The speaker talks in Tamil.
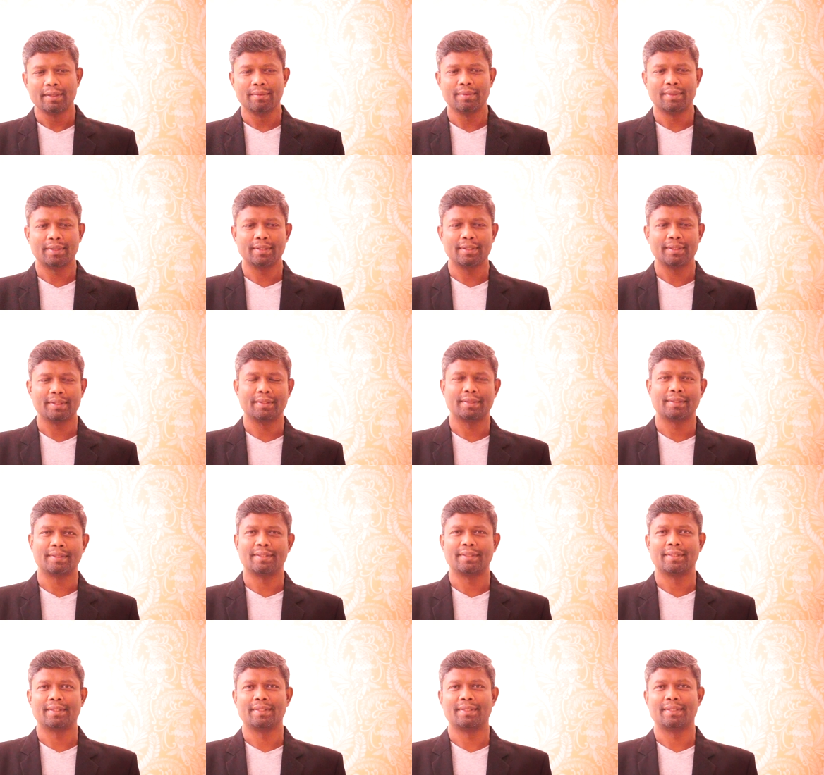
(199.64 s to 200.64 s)
ஒரு
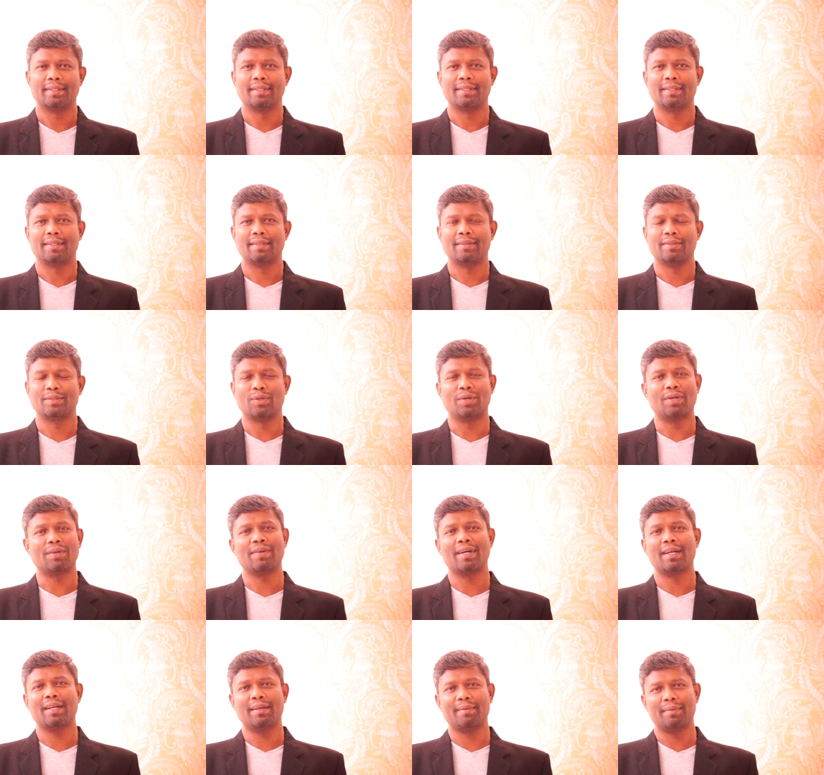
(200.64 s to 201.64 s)

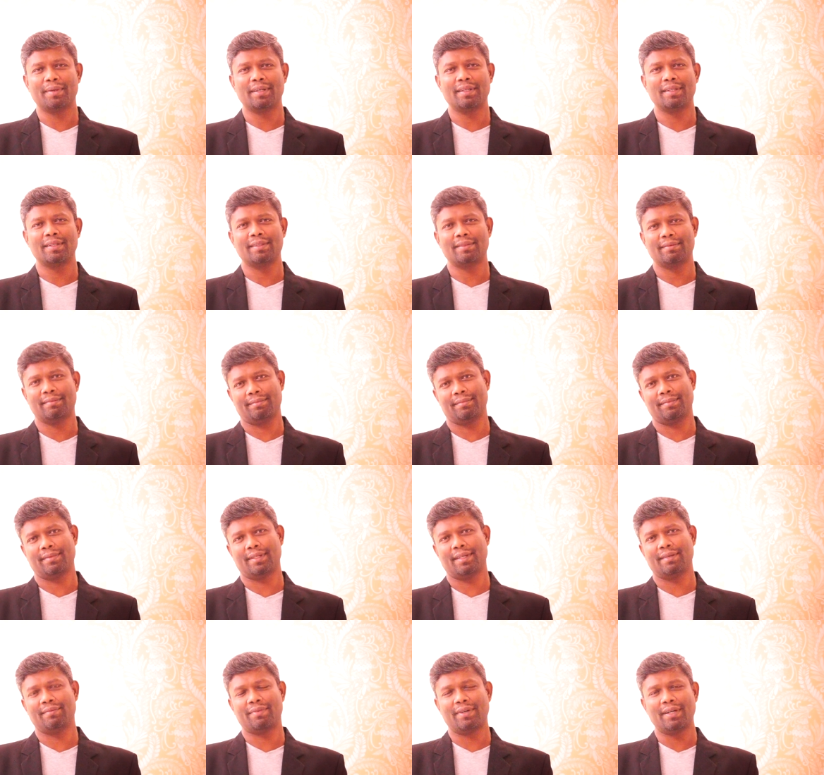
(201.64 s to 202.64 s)
சொட்டுருவாங்களா வாங்கலாம் அப்படின்னு
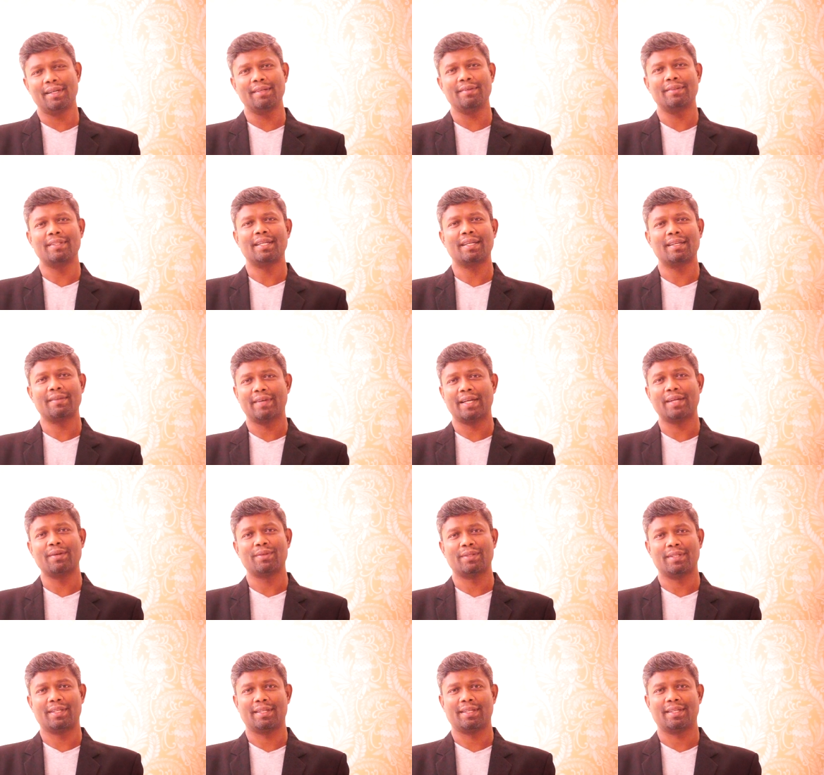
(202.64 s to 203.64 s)
என் ஃப்ரெண்டு வந்து எனக்கு வாங்கி
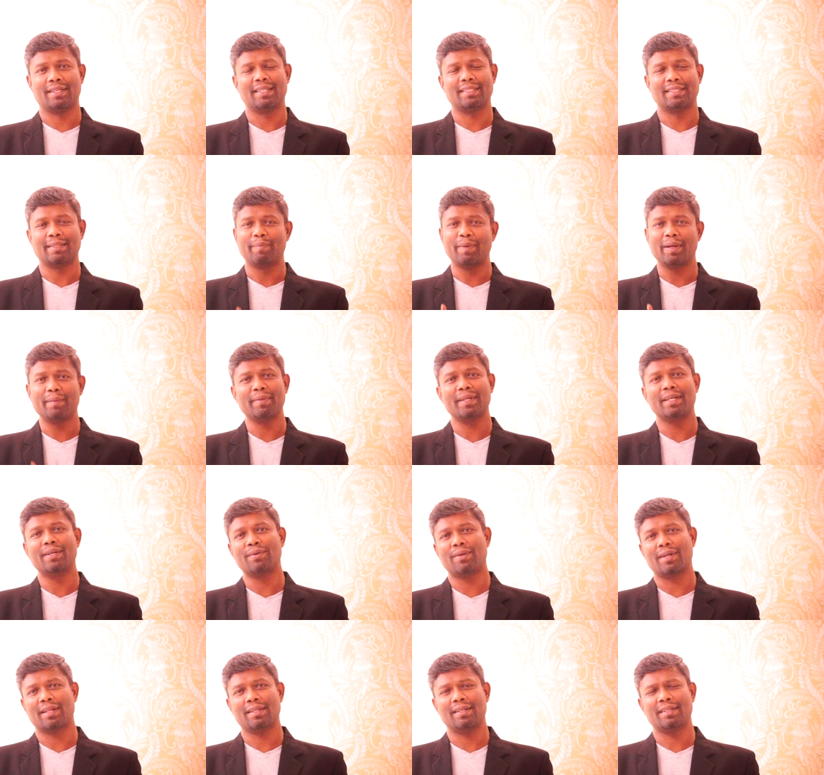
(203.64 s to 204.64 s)
கொடுத்துட்டார் என் சம்பளமே
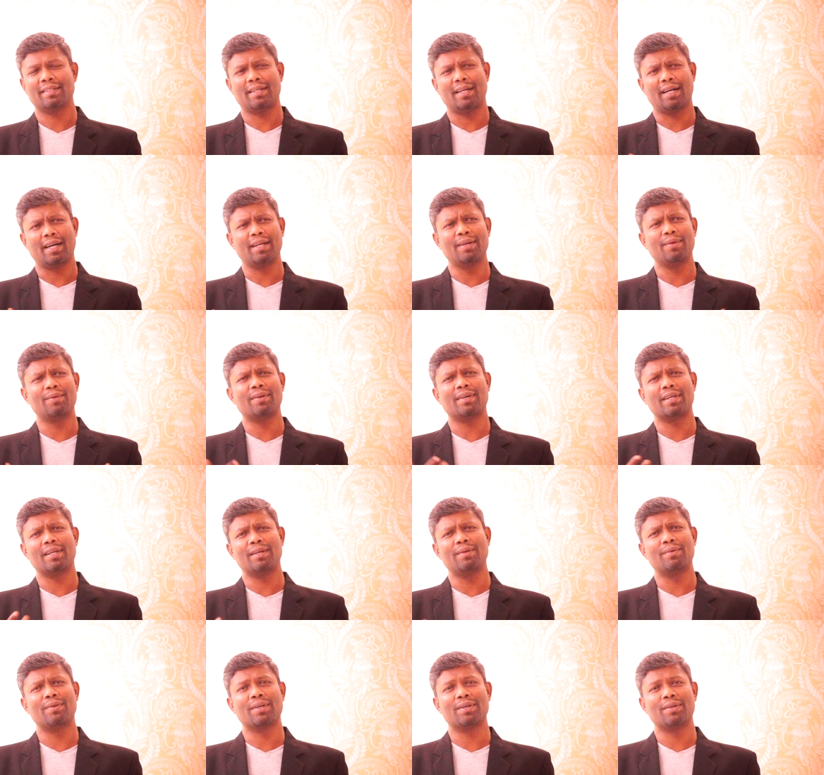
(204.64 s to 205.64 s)
எண்ணூறுவா தான் ஐநூறுரூவா
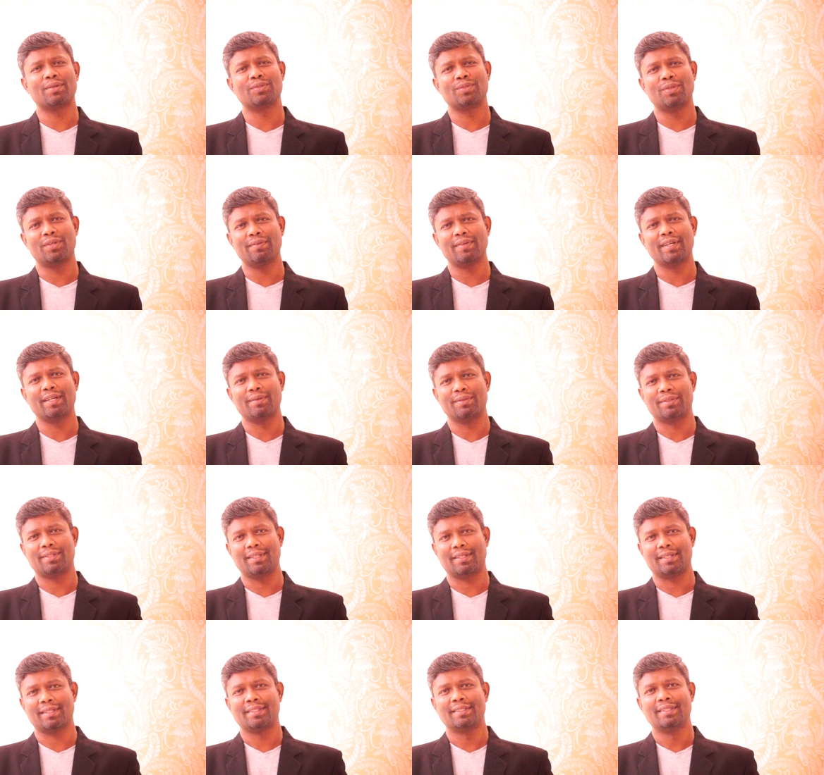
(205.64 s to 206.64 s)
எழுநூறுவாய்க்கு ஒரு சொட்டு வாங்கி
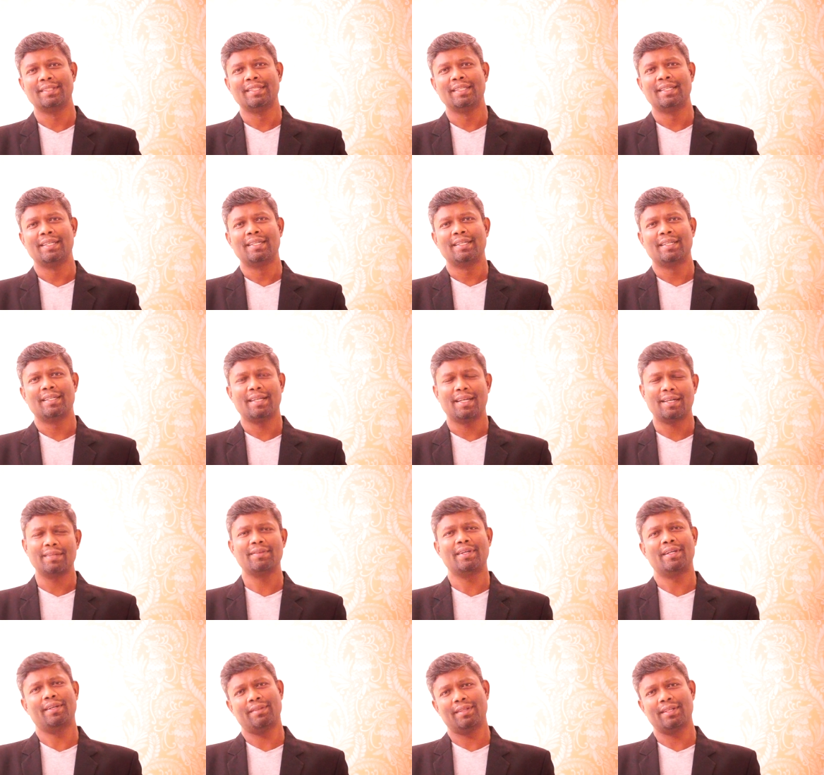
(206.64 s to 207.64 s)
கொடுத்துட்டார்
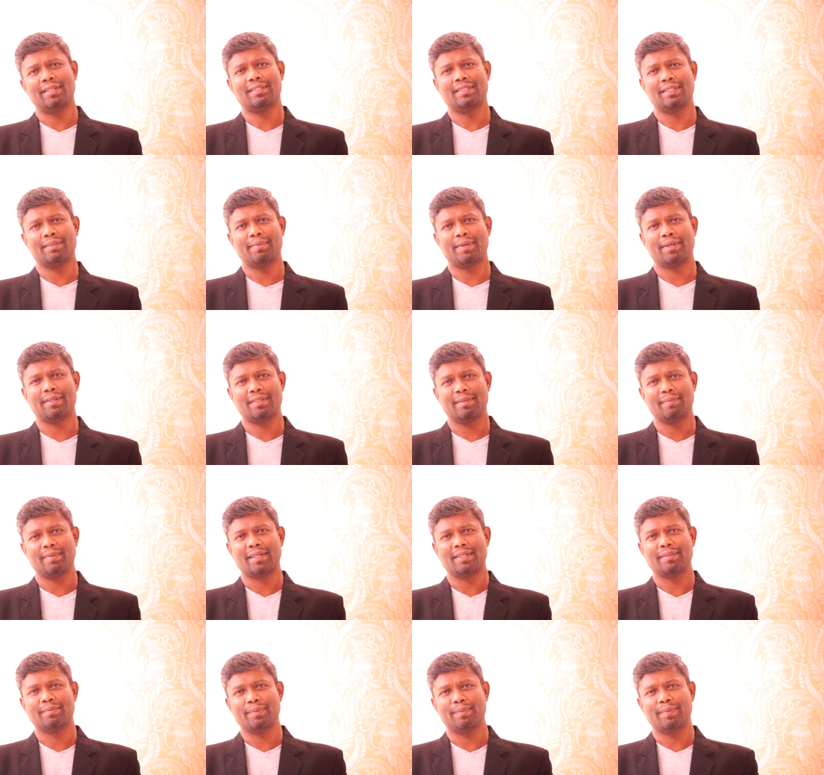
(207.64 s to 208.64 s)
நானும் வாங்கிட்டு வந்தேன் சரி பேரை
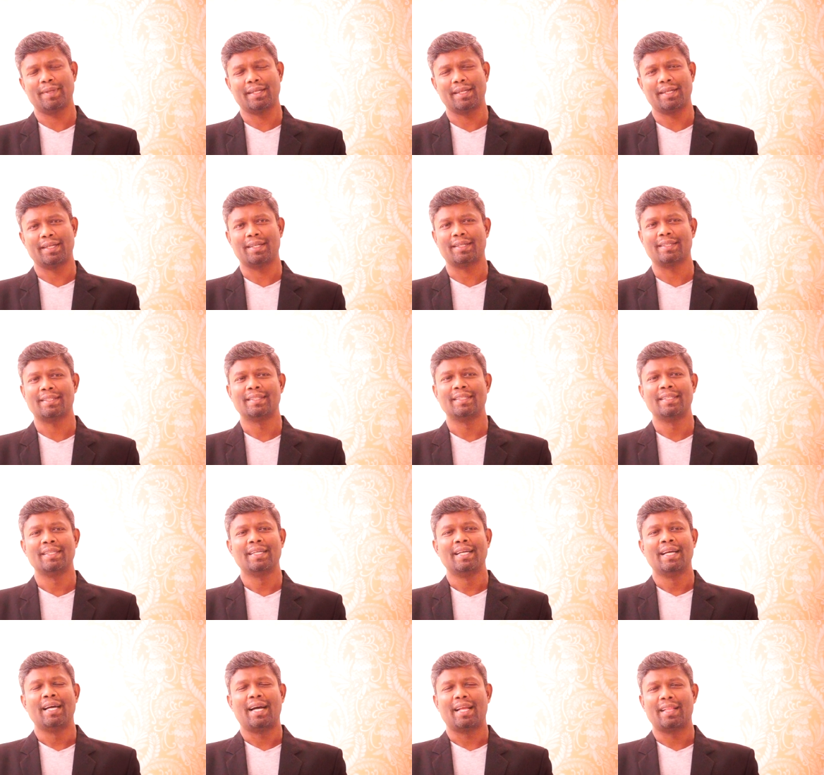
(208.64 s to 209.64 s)
சம்பாதிக்கமோ பண்ணிக்கலான்னு
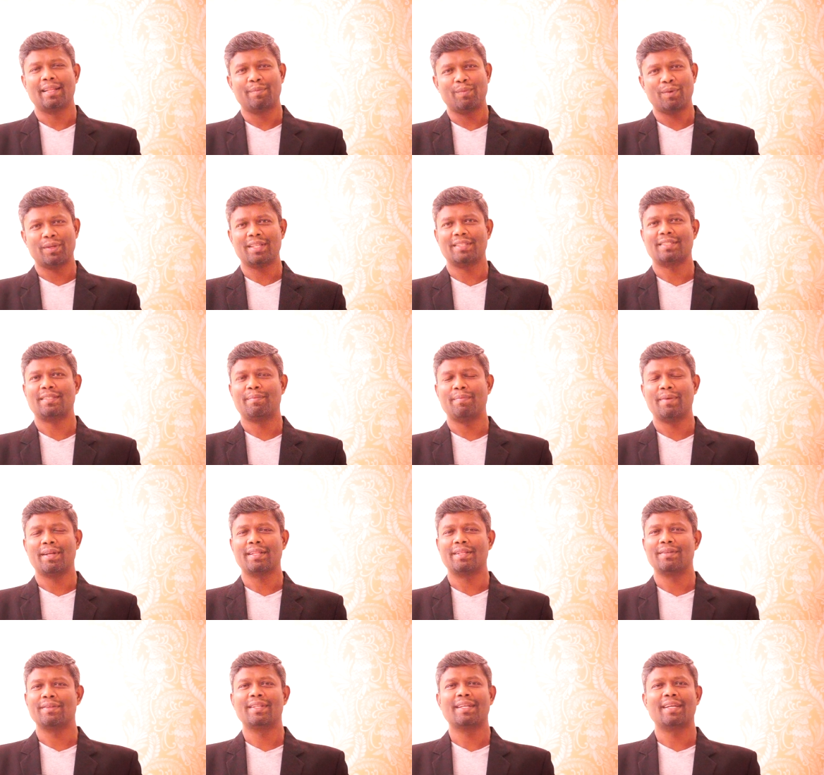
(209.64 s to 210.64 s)
அந்த மொதல்
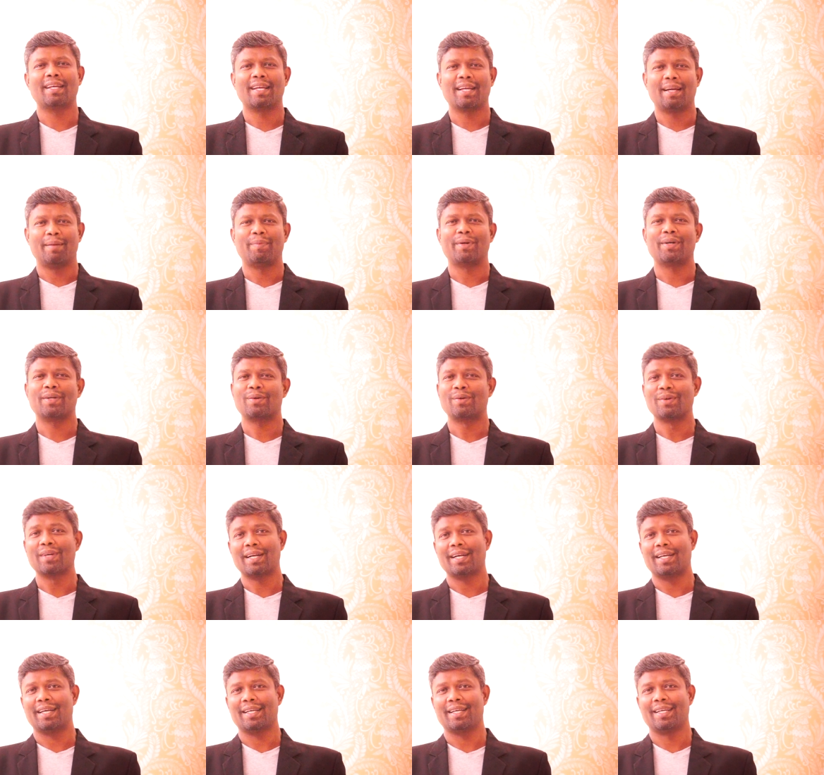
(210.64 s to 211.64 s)
சம்பளத்தை வந்து நான் எங்கள் அப்பாட்ட
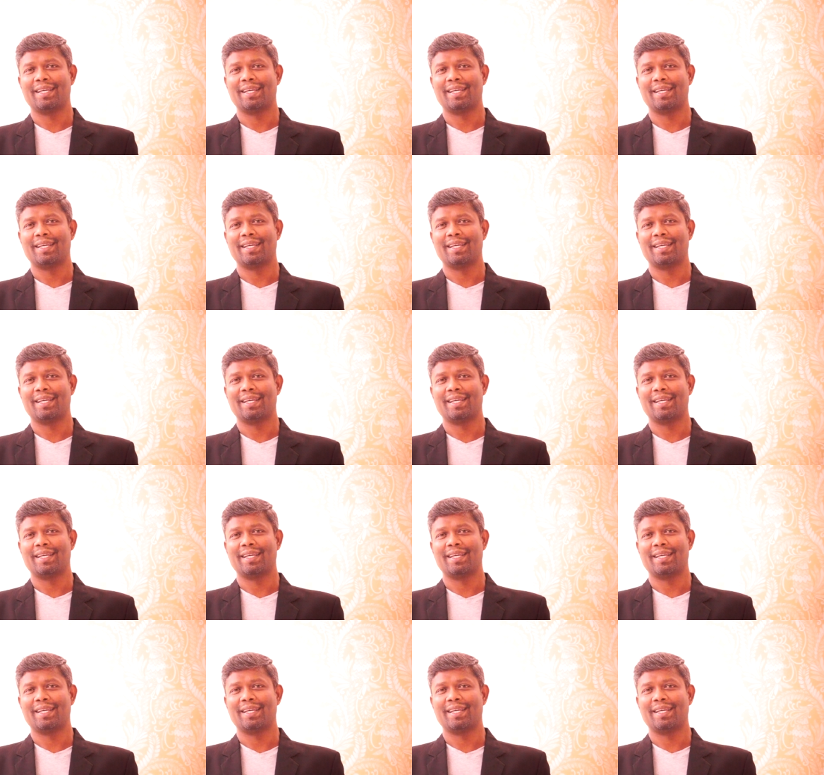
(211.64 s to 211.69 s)
கொடுக்கல